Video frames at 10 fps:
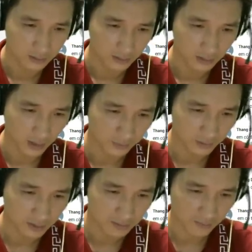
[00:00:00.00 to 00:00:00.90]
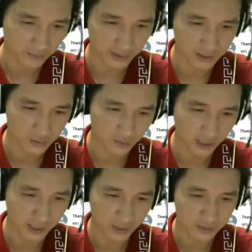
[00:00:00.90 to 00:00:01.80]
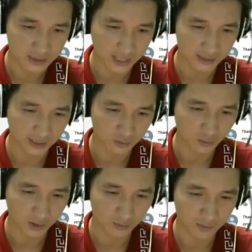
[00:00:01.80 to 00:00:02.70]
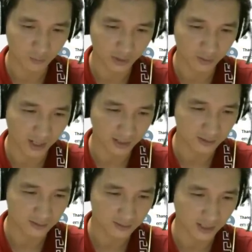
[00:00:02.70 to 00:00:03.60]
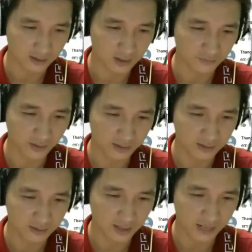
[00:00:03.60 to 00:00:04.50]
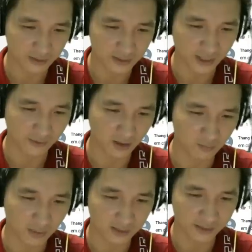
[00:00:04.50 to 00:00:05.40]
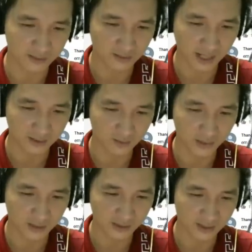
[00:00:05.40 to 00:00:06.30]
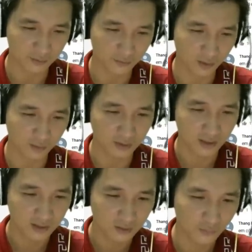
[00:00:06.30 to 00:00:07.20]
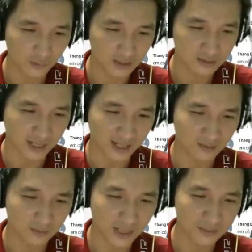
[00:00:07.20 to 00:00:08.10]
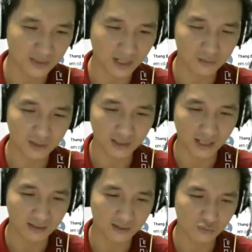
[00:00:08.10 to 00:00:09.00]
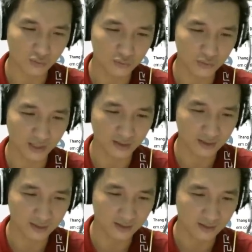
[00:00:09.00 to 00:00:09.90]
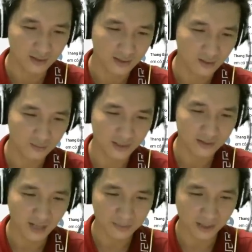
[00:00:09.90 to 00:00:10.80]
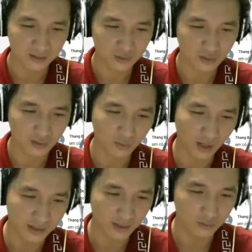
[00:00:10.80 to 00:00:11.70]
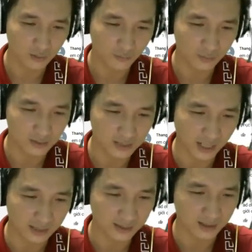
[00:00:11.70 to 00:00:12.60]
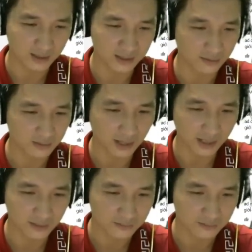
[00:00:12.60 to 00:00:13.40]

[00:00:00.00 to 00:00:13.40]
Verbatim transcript: Em có thắc mắc về Tây Du Ký, nếu như Đại Thánh Tôn Không không hoành hoang cá cược với Như Lai và nhảy vào lòng bàn tay Như Lai thì không biết cách nào thua không? Thu phục đơn giản. Lúc đấy mà theo tất cả các câu chuyện á, thì lúc đấy Như Lai mạnh hơn tôi không quá nhiều, thu phục đơn giản, chẳng cần nhảy vào tay đâu.